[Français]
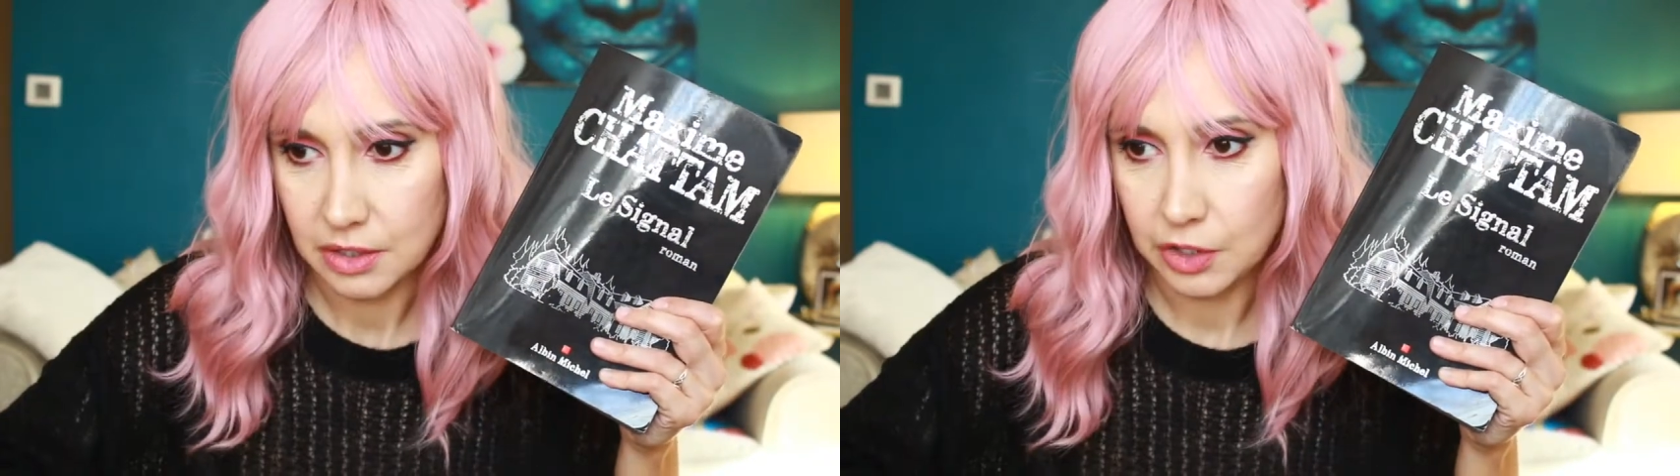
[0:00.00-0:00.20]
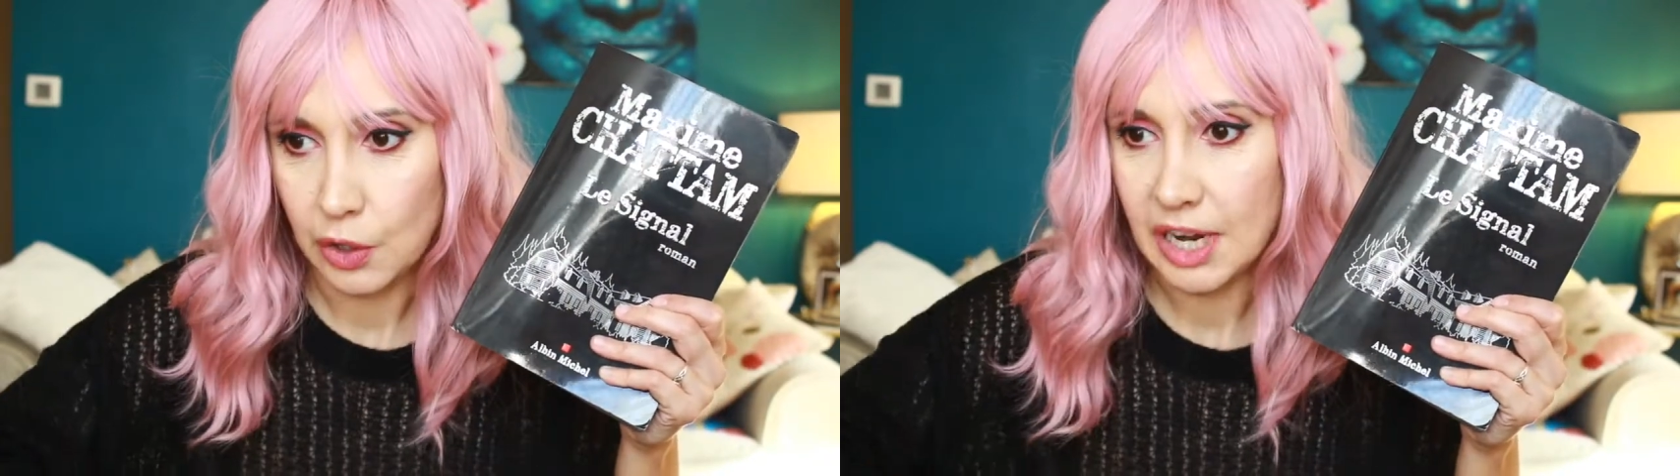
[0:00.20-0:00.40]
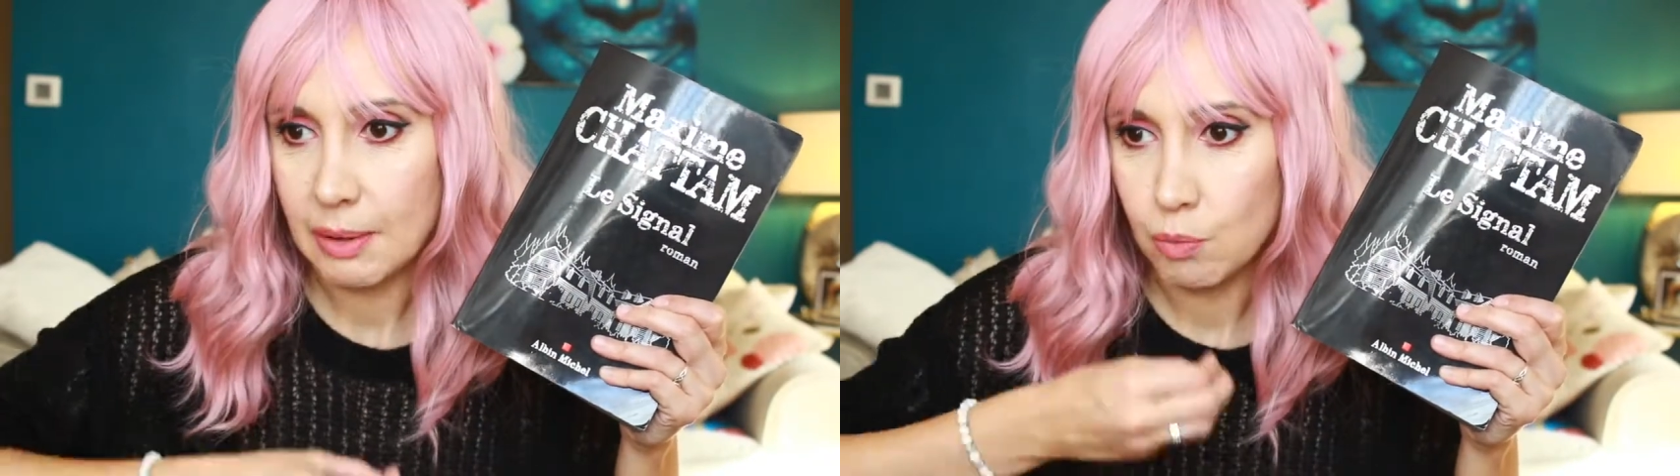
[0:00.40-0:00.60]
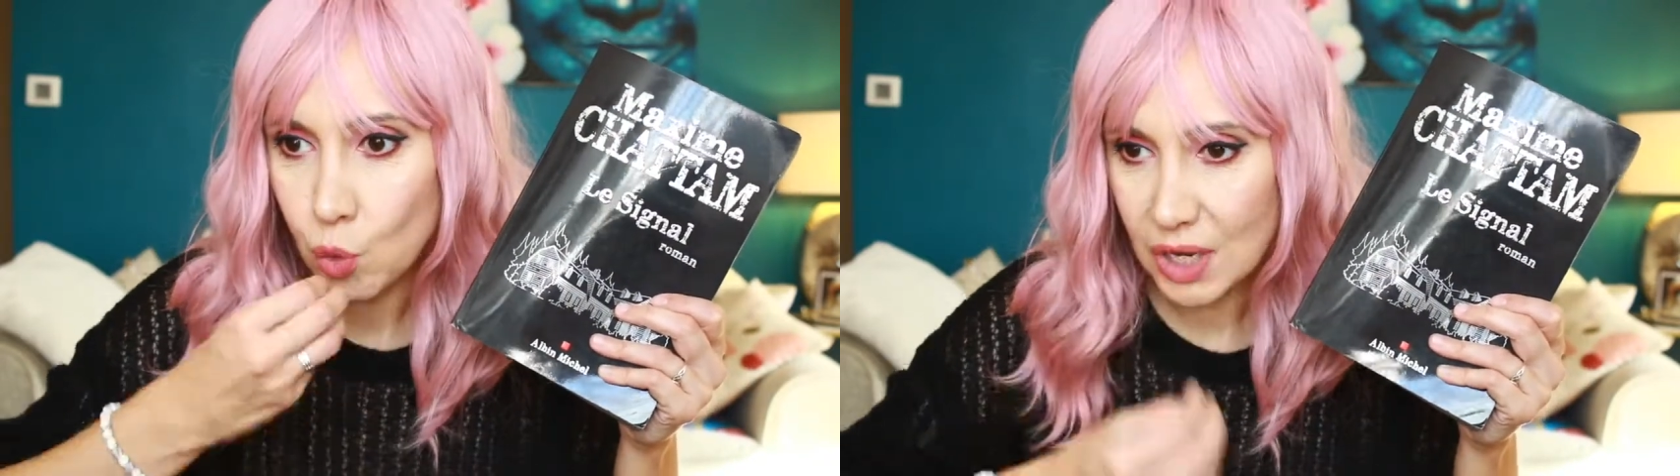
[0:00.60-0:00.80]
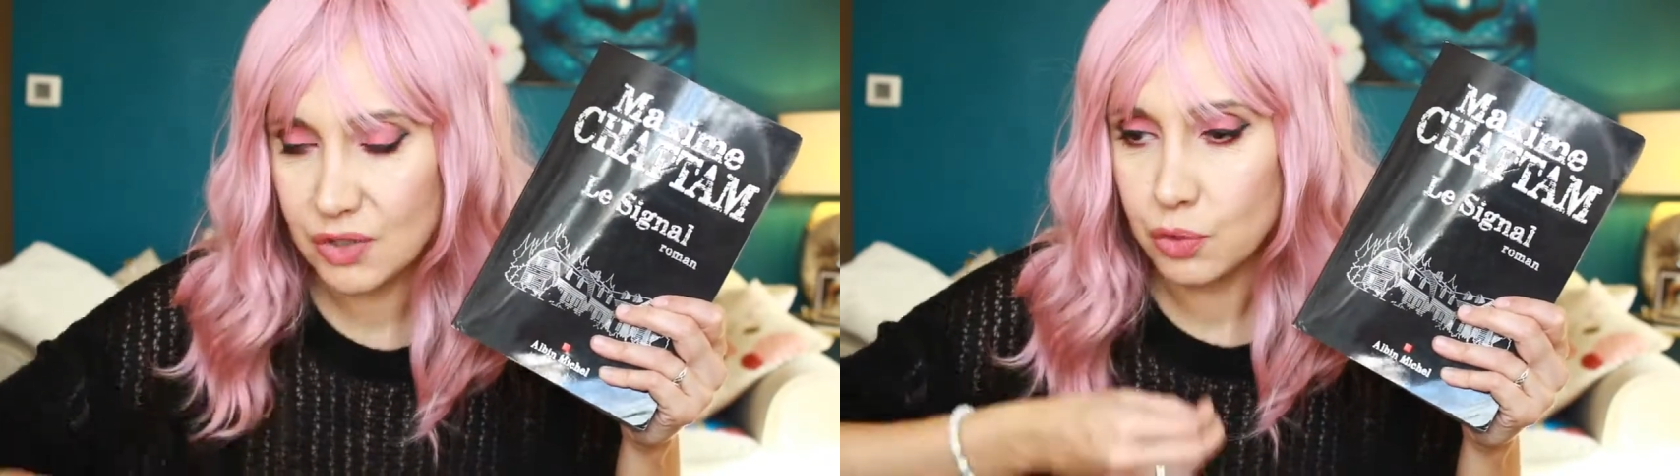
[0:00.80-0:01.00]
dans la
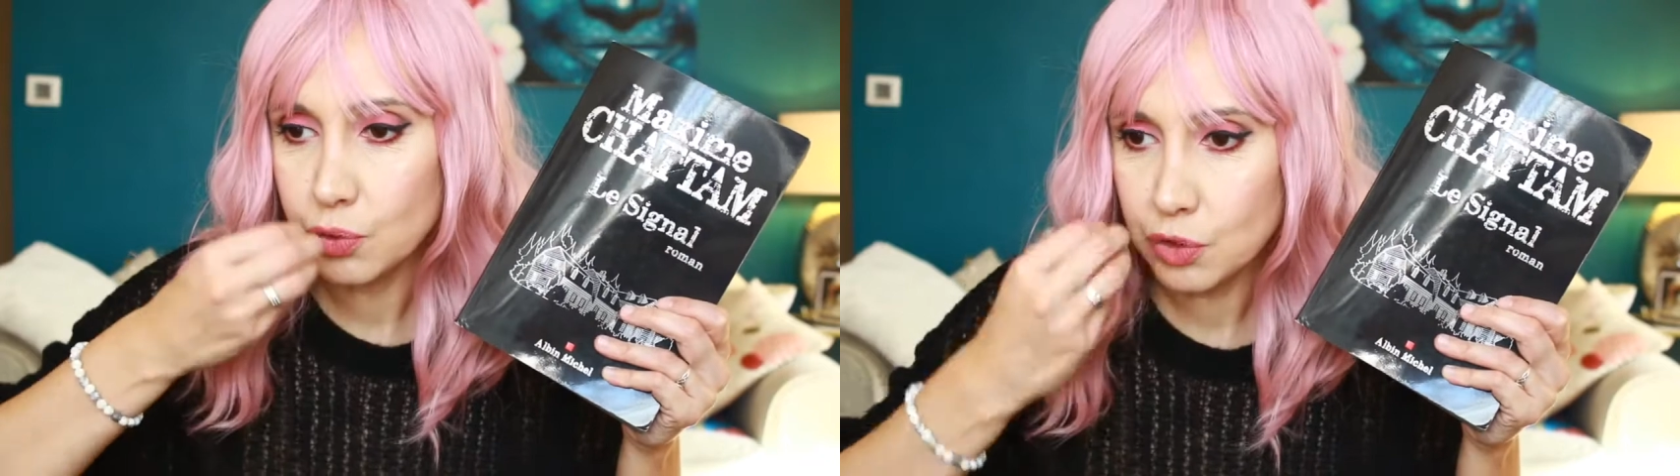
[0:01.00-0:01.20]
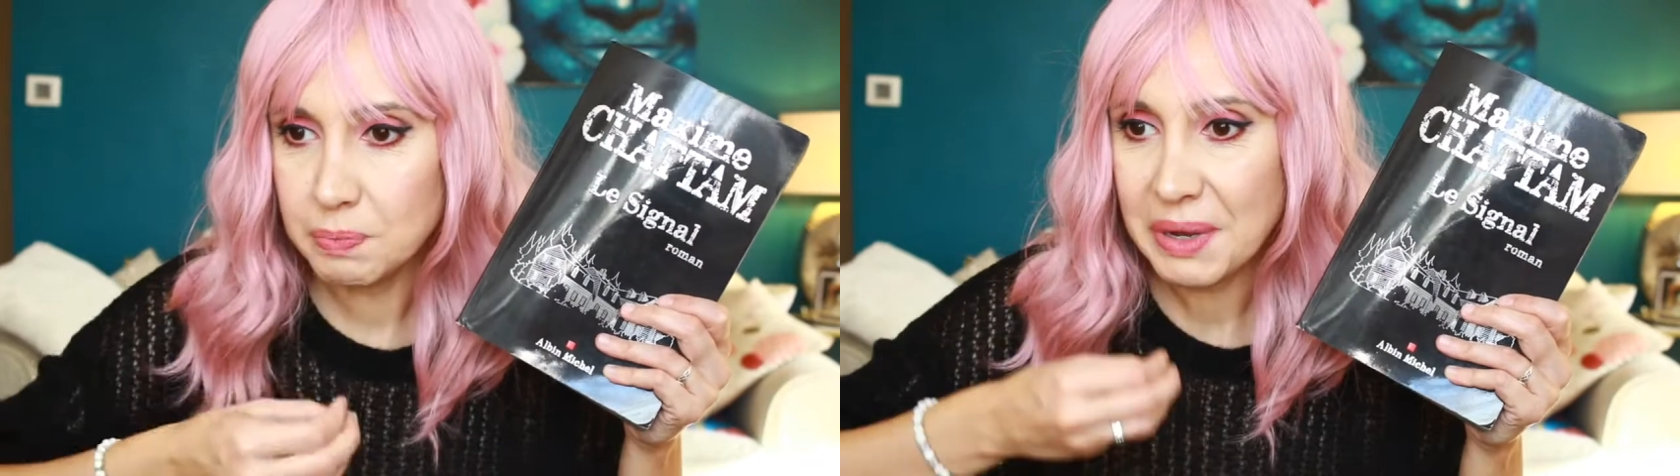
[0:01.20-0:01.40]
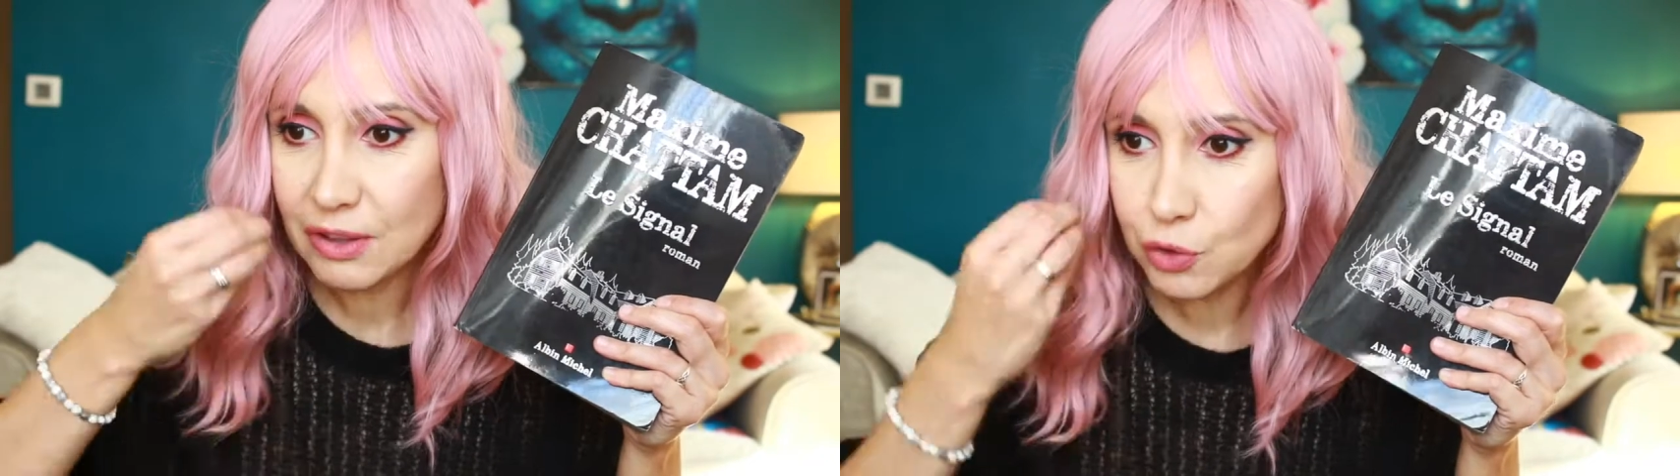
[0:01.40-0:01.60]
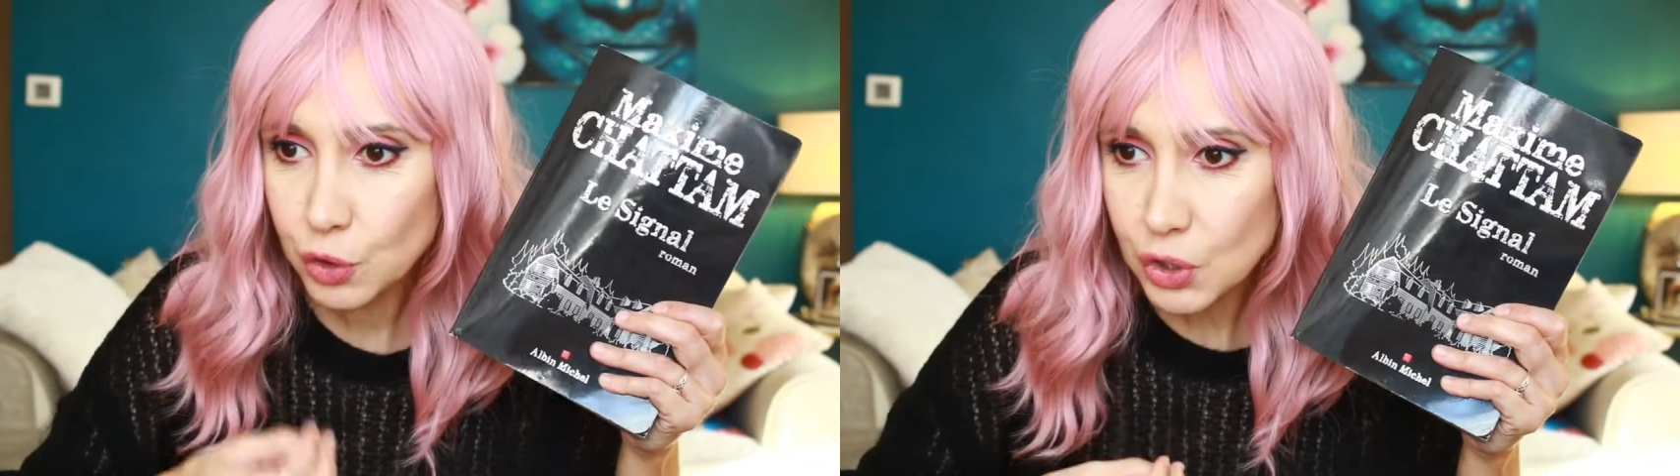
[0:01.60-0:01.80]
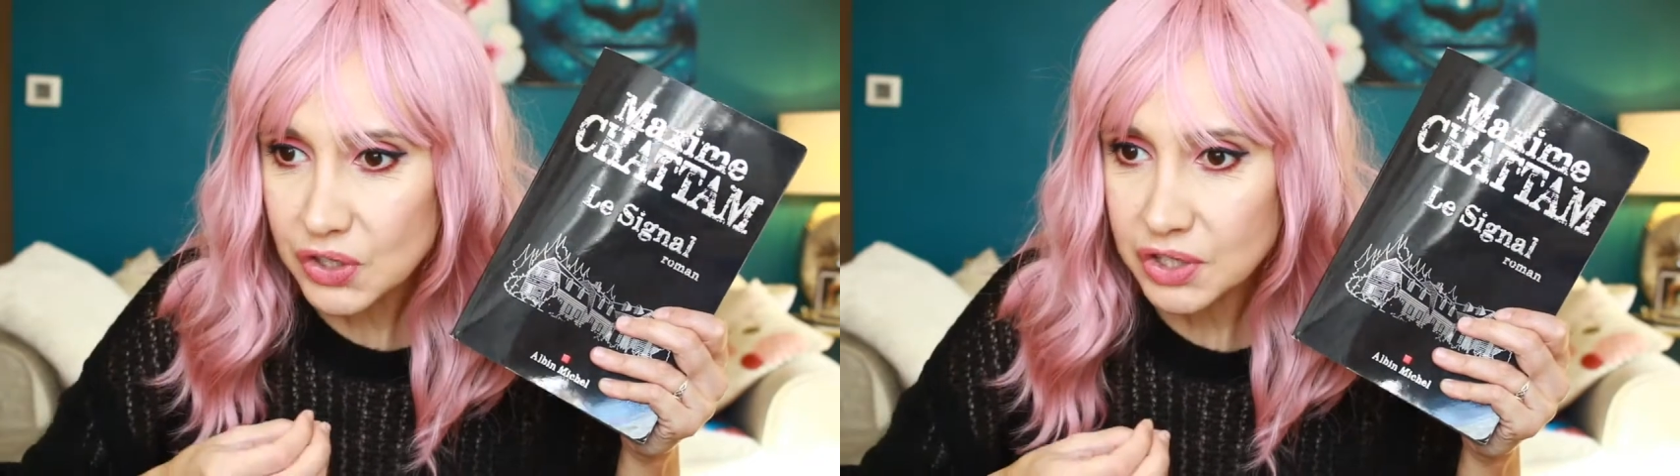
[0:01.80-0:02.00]
moissonneuse
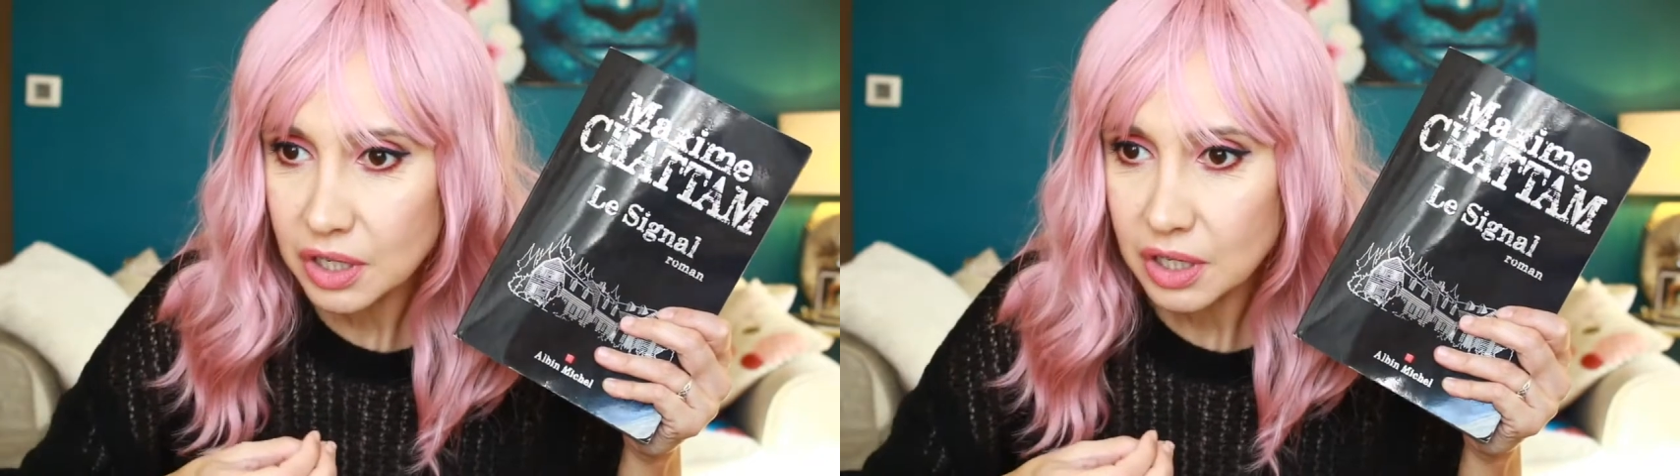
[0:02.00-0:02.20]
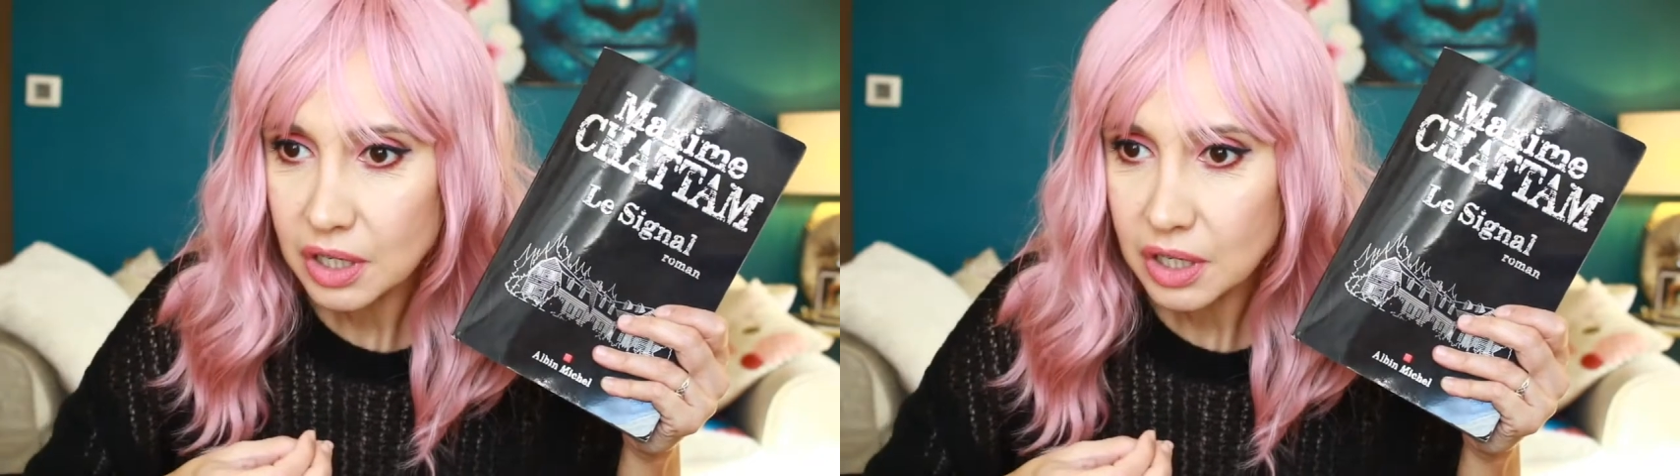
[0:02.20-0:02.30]
batteuse,